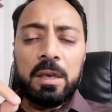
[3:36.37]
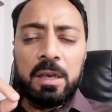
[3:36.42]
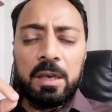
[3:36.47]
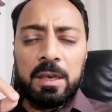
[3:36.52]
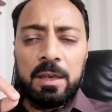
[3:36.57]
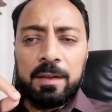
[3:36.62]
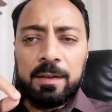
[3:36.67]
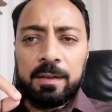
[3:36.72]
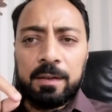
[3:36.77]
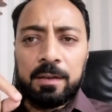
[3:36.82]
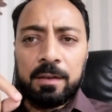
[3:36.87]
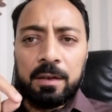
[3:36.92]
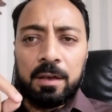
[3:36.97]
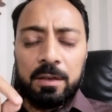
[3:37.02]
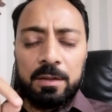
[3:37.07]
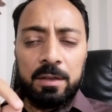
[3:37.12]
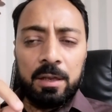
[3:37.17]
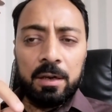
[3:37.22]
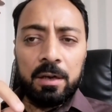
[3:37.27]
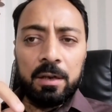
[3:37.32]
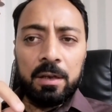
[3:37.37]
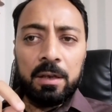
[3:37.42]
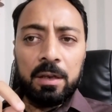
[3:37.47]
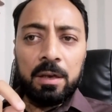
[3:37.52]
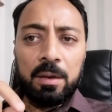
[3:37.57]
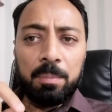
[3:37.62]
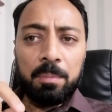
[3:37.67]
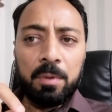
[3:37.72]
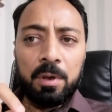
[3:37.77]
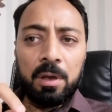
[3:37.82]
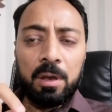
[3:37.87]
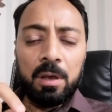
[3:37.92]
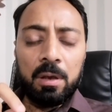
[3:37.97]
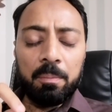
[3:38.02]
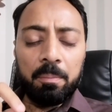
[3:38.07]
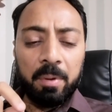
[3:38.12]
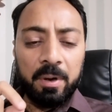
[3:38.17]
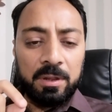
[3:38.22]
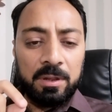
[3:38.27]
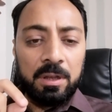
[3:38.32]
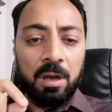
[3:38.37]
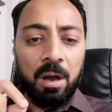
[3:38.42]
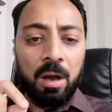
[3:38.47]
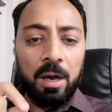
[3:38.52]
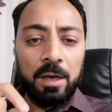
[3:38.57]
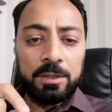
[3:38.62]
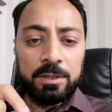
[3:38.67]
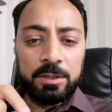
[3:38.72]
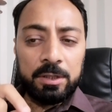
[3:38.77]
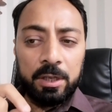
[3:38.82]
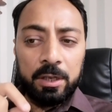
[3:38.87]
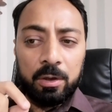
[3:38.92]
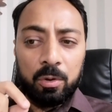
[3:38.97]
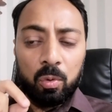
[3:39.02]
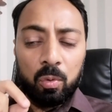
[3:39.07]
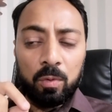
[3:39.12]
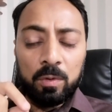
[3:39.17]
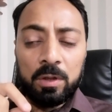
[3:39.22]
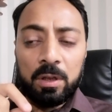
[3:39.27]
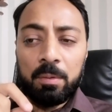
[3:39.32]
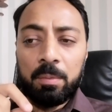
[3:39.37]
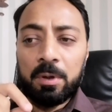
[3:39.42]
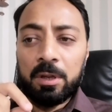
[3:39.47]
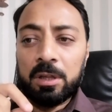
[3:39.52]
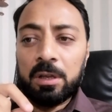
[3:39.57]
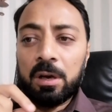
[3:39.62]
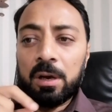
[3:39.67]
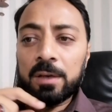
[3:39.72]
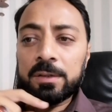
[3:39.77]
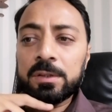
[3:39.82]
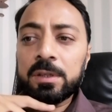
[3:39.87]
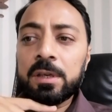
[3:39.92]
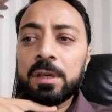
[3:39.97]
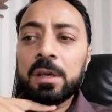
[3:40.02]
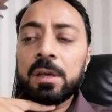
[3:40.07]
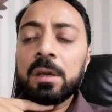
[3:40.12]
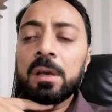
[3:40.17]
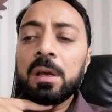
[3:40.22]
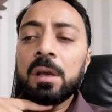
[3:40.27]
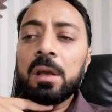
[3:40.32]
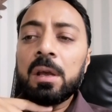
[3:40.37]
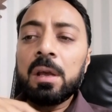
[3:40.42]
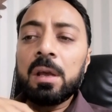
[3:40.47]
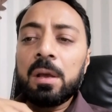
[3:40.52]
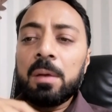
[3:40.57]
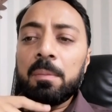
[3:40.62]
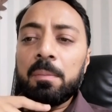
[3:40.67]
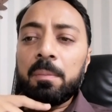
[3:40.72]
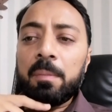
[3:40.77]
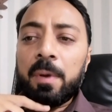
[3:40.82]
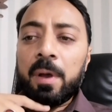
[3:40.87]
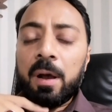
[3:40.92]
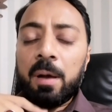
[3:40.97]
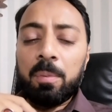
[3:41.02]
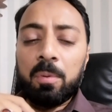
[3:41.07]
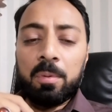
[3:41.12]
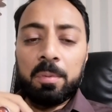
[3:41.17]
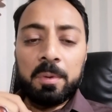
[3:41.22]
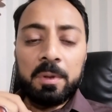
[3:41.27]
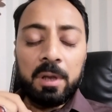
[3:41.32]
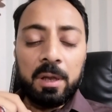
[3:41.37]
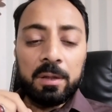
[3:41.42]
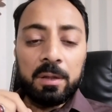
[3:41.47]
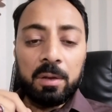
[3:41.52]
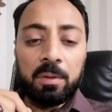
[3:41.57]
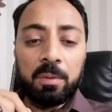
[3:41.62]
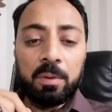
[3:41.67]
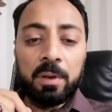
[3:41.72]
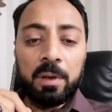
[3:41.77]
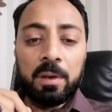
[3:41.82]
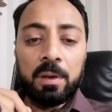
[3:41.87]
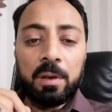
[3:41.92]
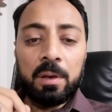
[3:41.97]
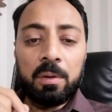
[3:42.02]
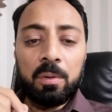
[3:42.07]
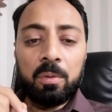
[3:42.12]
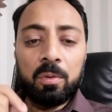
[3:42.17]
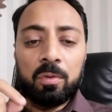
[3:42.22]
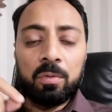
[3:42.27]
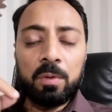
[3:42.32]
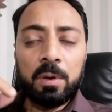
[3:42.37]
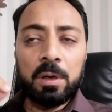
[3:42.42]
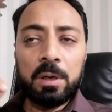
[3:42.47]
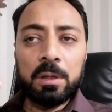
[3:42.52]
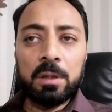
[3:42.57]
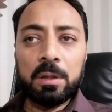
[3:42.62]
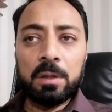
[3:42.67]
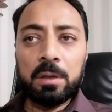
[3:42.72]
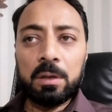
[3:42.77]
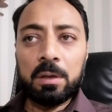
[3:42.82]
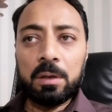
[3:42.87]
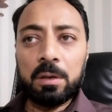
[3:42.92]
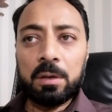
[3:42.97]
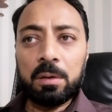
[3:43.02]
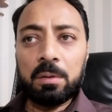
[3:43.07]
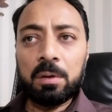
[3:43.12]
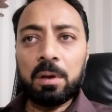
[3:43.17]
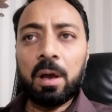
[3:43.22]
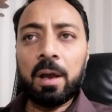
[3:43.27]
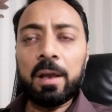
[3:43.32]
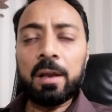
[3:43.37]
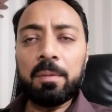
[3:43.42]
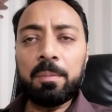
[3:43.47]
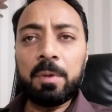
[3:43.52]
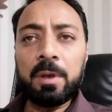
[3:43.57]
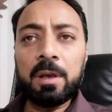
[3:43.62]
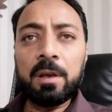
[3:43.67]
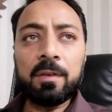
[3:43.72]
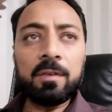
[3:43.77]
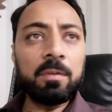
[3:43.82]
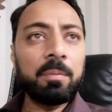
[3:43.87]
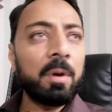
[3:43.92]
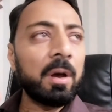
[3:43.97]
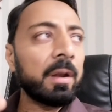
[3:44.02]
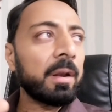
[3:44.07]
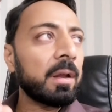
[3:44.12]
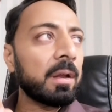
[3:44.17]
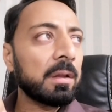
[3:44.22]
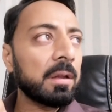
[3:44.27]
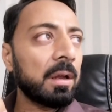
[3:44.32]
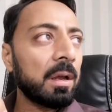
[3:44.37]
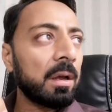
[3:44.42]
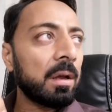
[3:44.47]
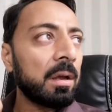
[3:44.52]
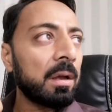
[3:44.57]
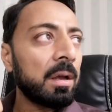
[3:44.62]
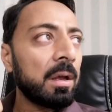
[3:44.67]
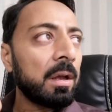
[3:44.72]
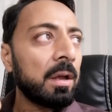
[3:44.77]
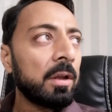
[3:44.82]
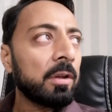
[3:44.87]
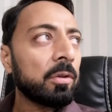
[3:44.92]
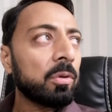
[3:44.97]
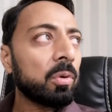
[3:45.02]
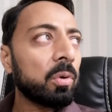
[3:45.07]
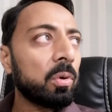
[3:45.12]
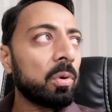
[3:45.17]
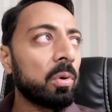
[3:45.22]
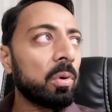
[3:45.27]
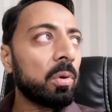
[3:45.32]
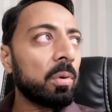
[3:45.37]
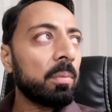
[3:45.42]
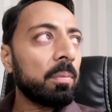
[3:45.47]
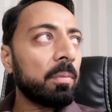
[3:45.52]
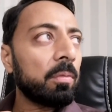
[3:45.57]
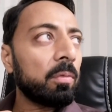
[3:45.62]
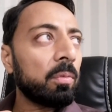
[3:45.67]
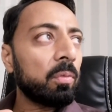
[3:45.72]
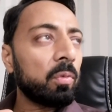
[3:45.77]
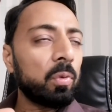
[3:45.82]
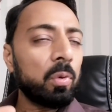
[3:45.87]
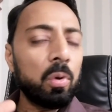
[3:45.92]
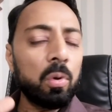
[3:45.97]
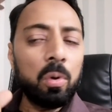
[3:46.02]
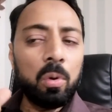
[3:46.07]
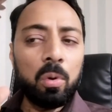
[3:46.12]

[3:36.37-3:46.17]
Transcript: इस कदर इनमें बर्दाश्त थी कूत बर्दाश्त थी मैं आपको बताता हूँ कि उस वक़्त लाइलमी का ज़माना था तो वो